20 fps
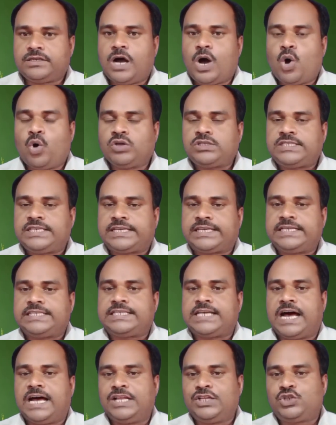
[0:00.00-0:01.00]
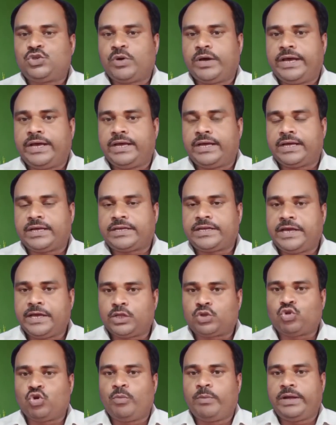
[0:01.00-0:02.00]
गांव से किसान जो है
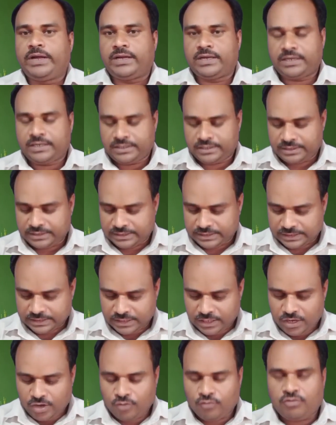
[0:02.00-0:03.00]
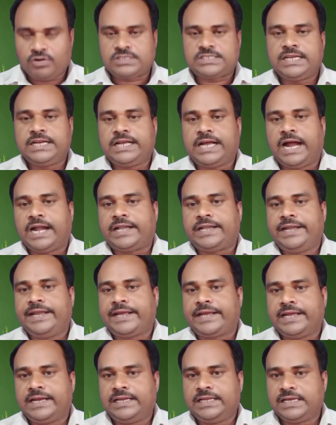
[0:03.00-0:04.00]
खेतों में फसल
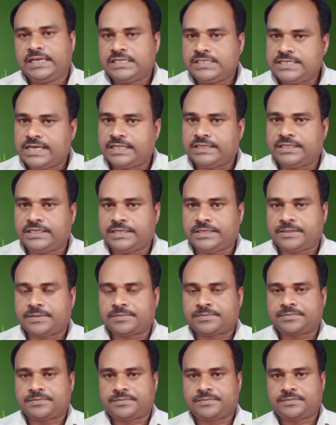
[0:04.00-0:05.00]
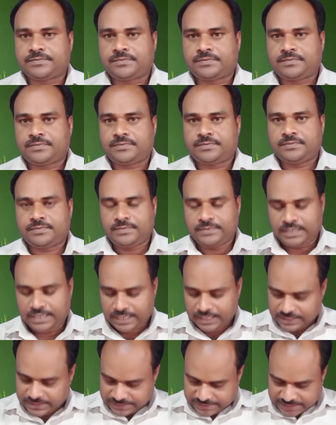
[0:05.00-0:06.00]
काटने के लिए जाते हैं
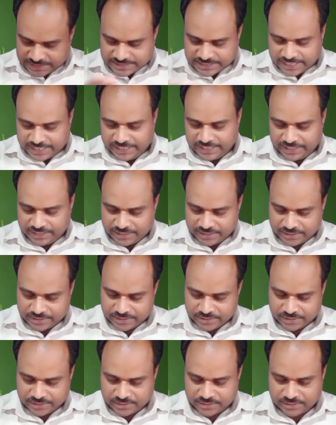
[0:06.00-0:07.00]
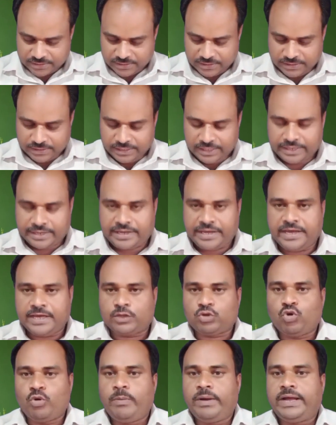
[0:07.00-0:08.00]
जैसे ही
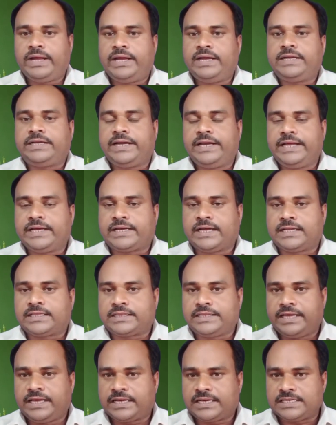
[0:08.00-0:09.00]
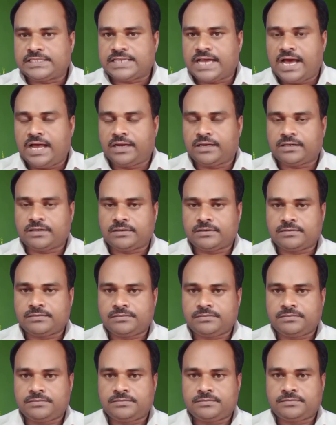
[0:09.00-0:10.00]
खेतों में एंट्री करते हैं किसान
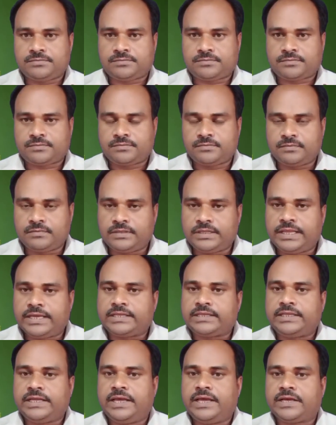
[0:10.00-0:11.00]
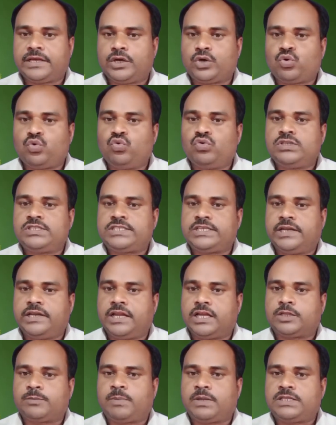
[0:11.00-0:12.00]
देखते हैं कि खून से
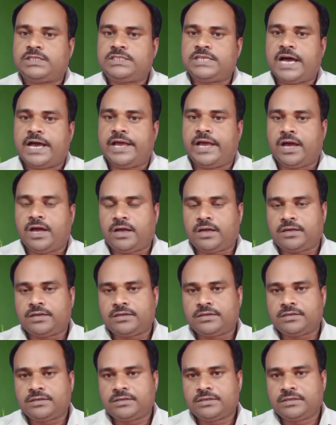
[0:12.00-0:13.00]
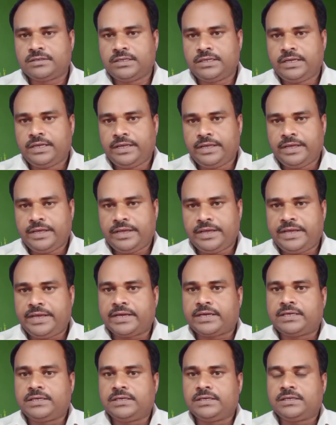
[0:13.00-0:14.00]
लथपथ छाया
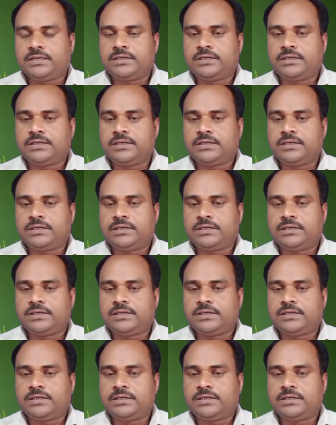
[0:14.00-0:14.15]
एक